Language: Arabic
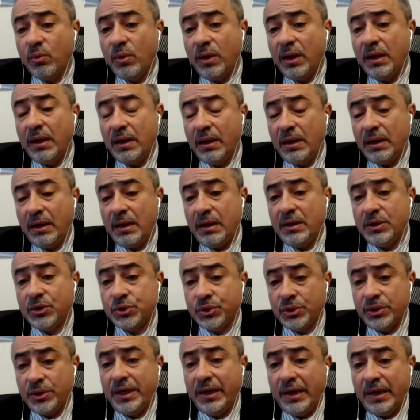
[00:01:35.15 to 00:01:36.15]

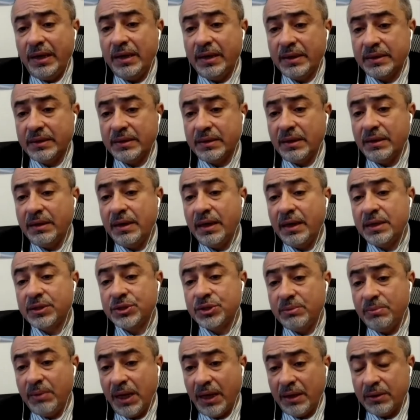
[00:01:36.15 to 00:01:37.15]
والإجراءات
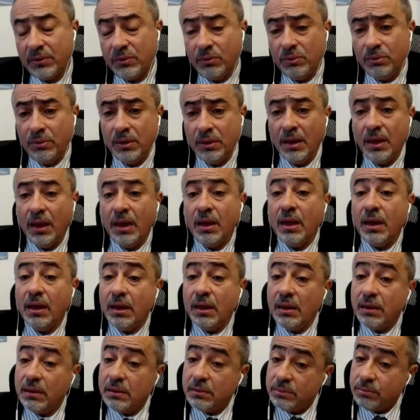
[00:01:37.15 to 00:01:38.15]
الناجمة عنه
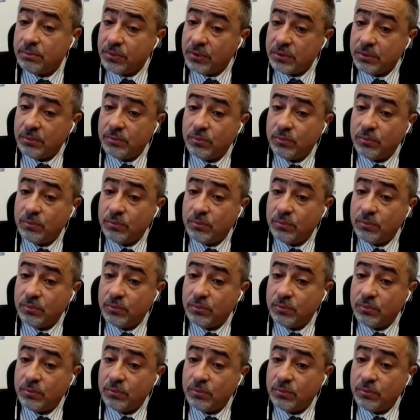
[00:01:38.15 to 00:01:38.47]
آه،